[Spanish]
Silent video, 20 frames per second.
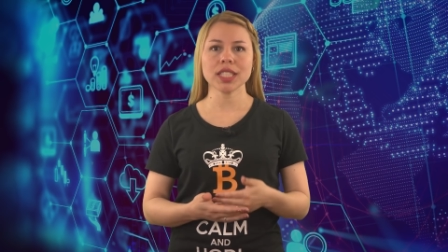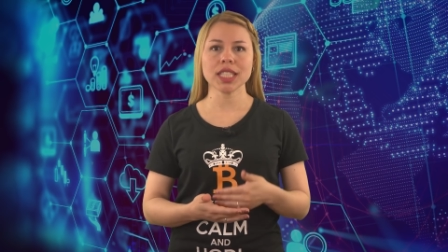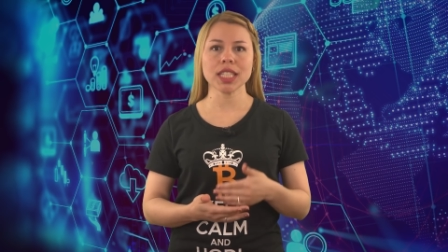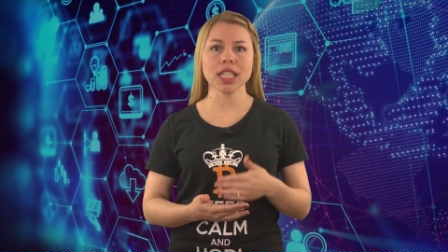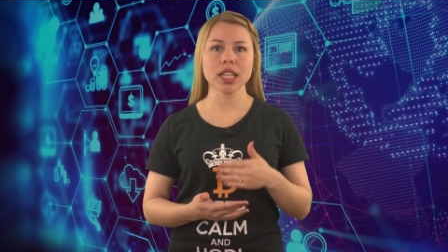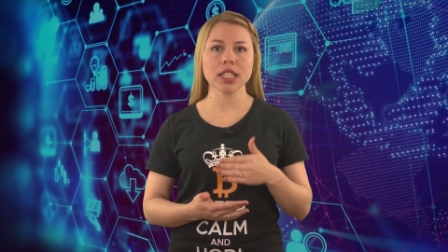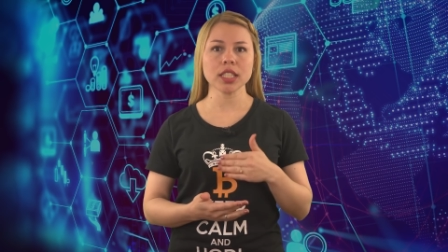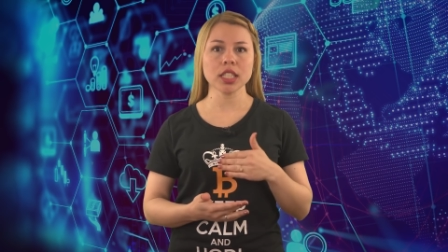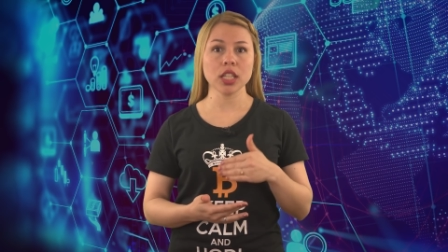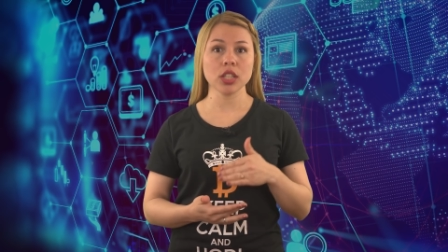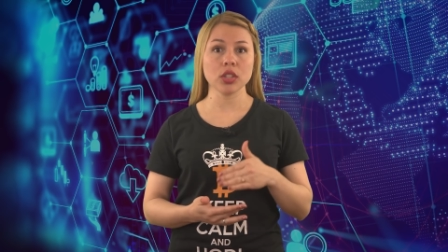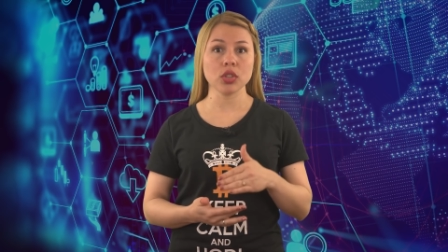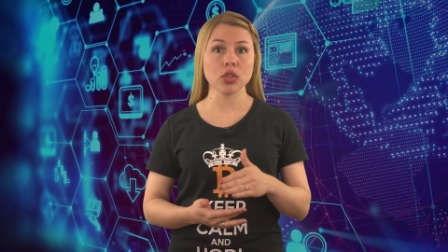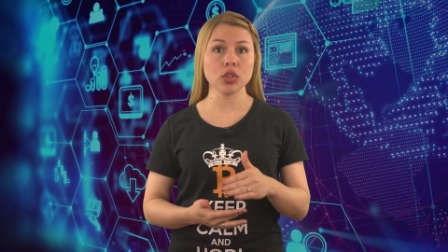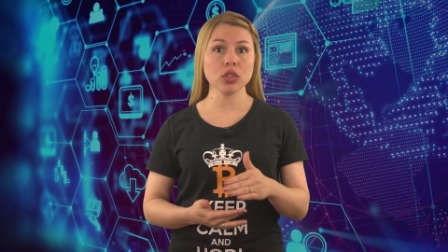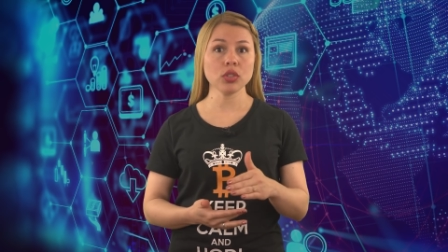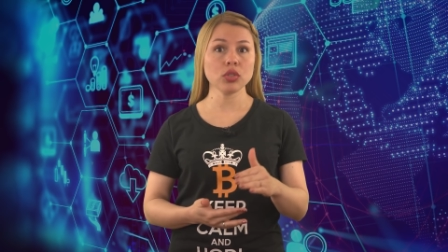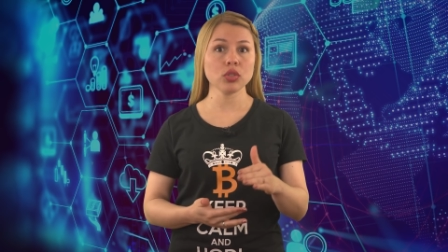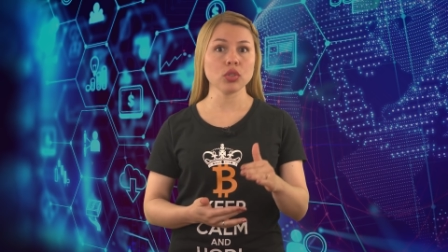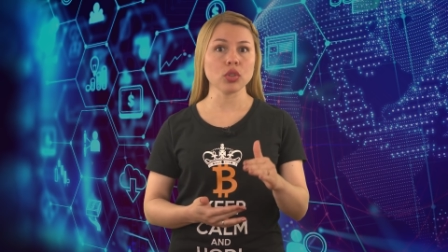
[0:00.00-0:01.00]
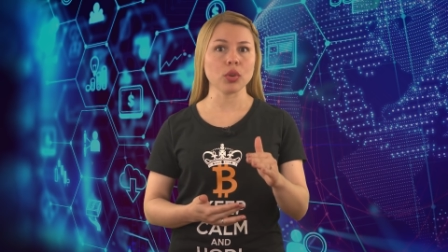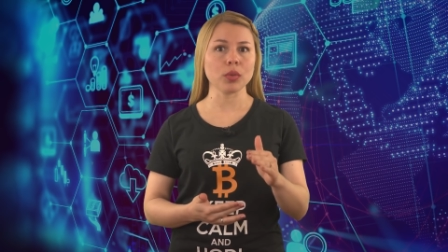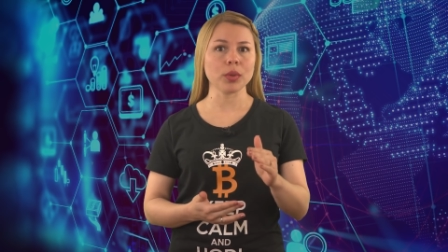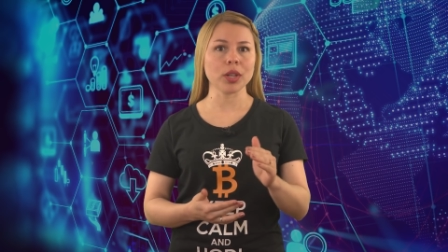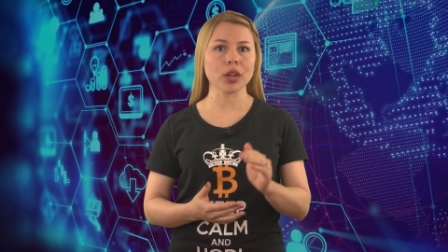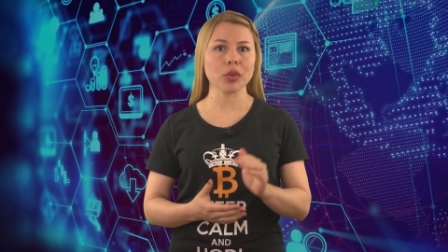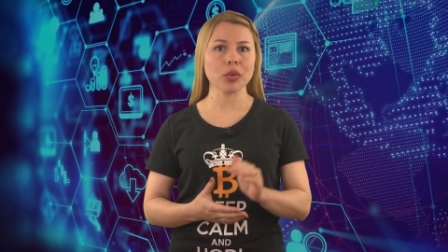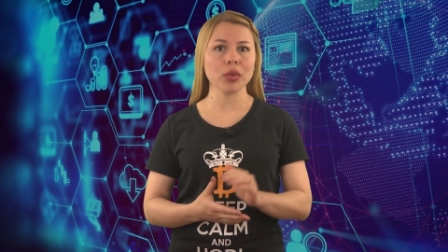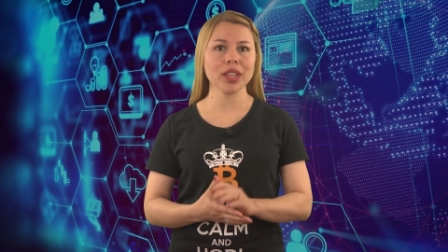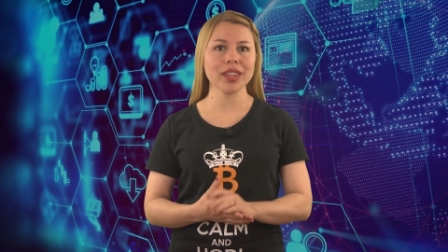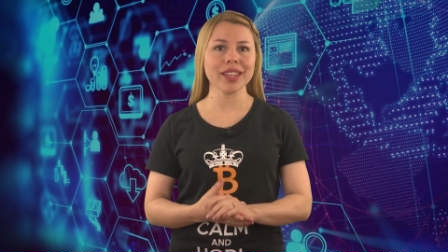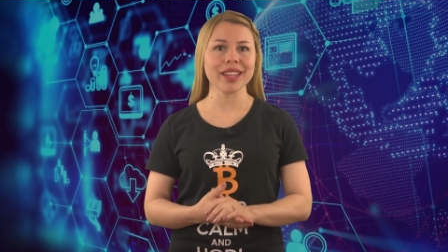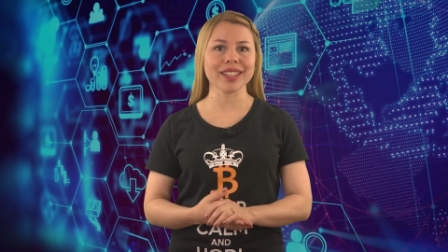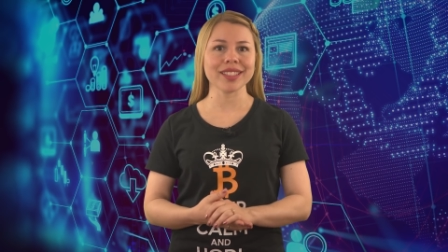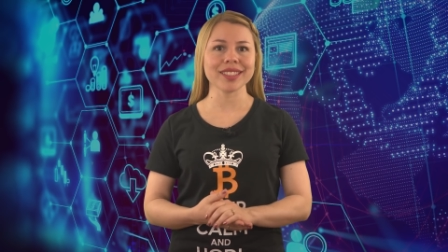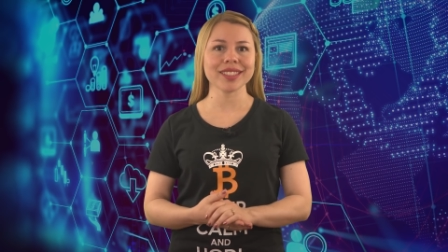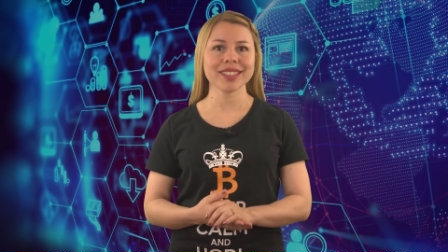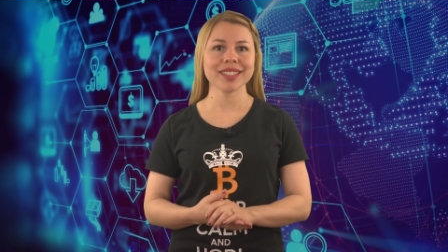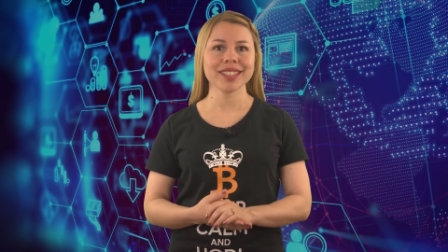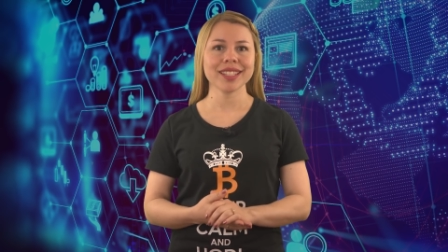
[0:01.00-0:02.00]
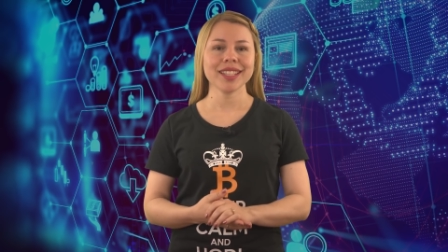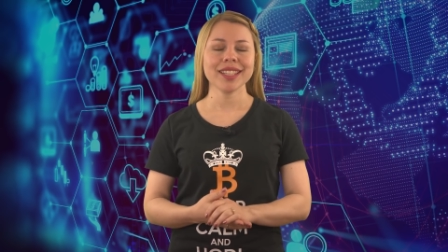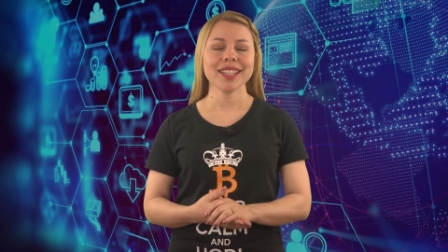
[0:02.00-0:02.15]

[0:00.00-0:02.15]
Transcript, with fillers: siga yendo sobre ruedas.